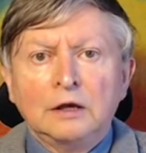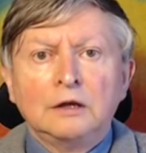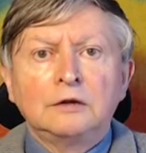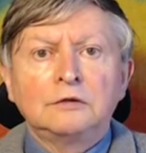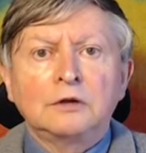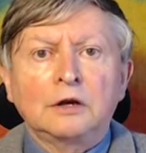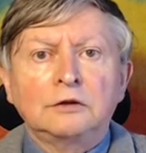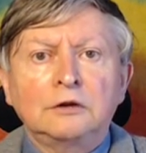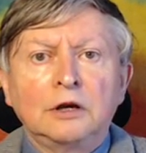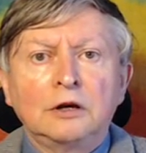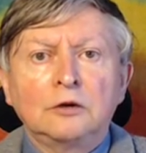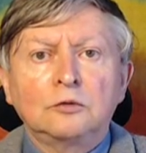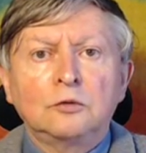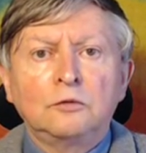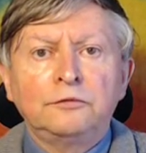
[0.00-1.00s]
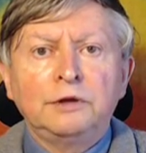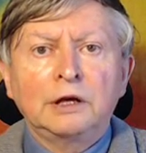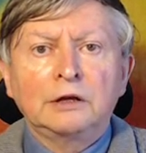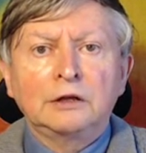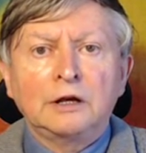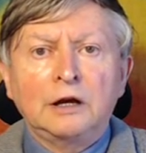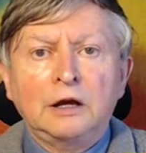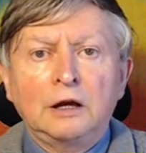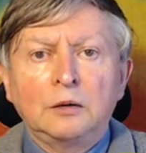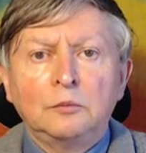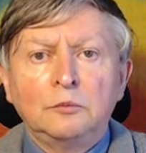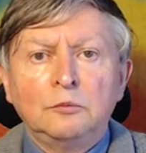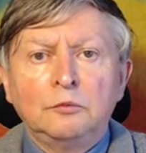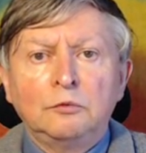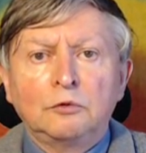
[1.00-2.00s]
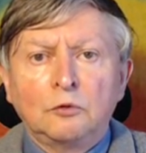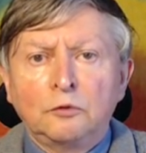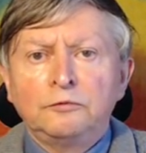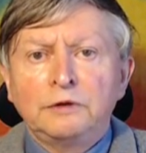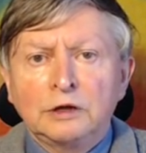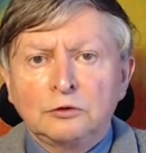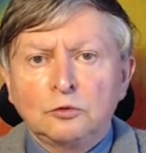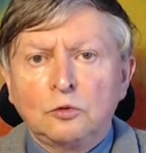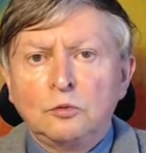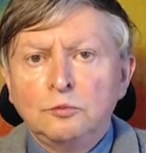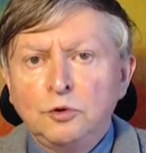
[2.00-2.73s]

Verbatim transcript: Certains conviendront